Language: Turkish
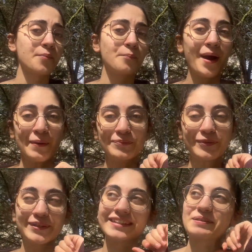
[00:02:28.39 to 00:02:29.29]
Ben
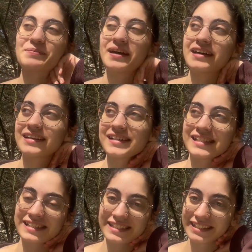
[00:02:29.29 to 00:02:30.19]
bu kitaba
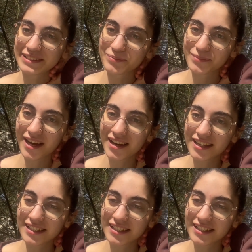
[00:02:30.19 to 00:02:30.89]
hazırlık yılımda,